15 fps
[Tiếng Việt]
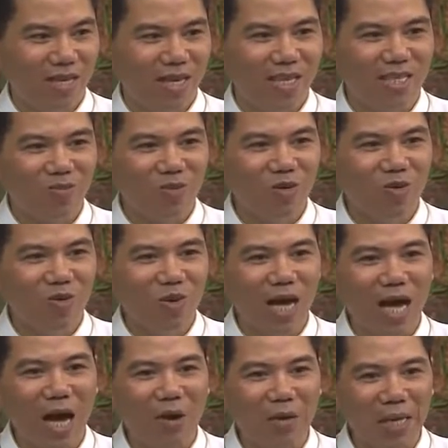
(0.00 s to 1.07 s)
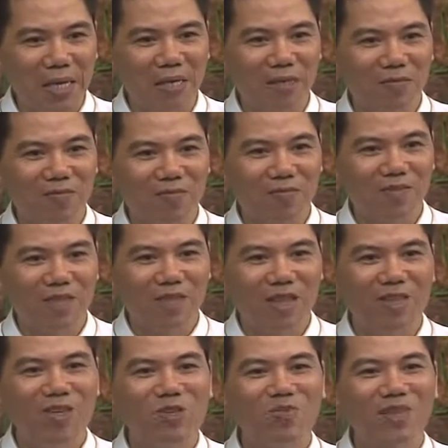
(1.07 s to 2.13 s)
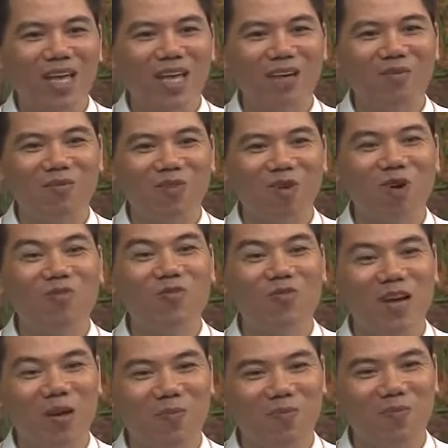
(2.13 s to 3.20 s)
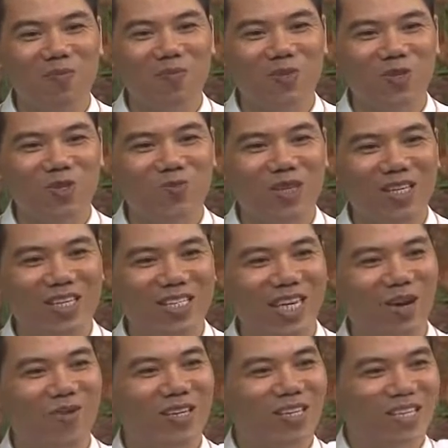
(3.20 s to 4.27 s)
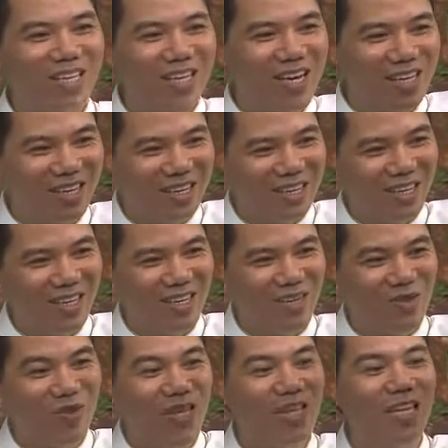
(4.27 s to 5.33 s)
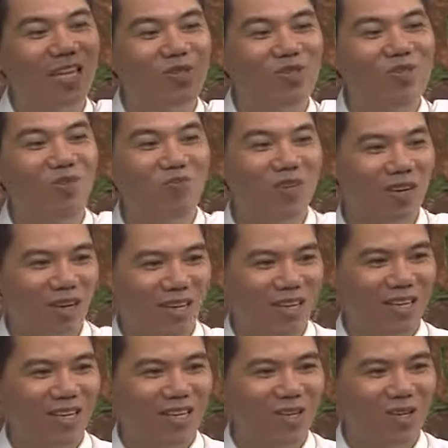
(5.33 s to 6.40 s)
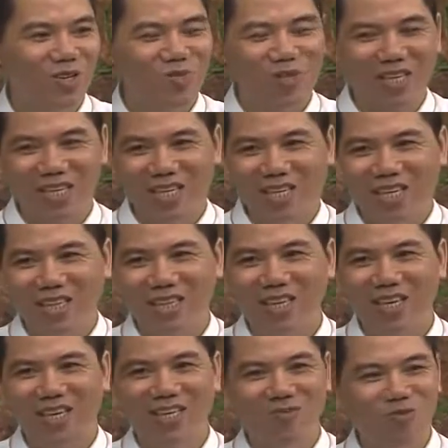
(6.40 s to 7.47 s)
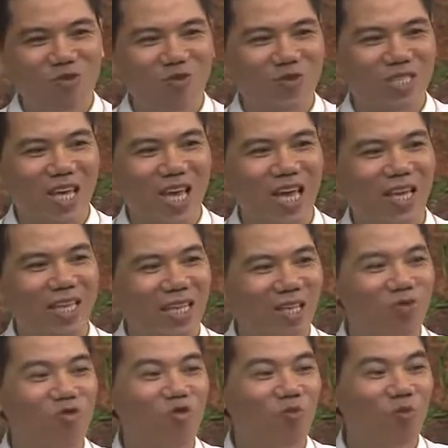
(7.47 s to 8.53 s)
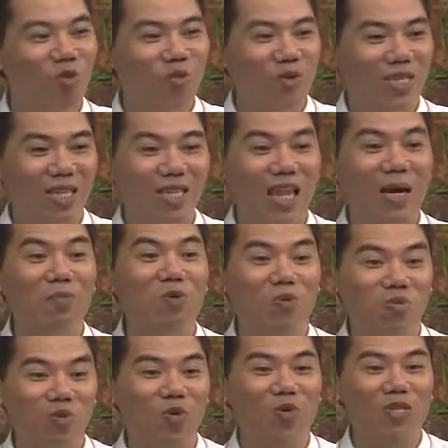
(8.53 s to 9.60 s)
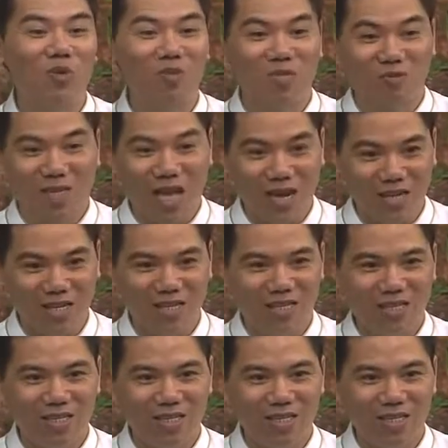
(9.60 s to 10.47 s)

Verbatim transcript: Cái dòng nước lũ nó ào đến, nếu như chúng ta có phương pháp, chúng ta sẽ trèo lên trên cái cây ấy, chúng ta nhìn xuống dòng nước ấy, chúng ta sẽ nhìn thấy phù sa, nhìn thấy củi mục, nhìn thấy lá mục trôi trong cái dòng thác ấy.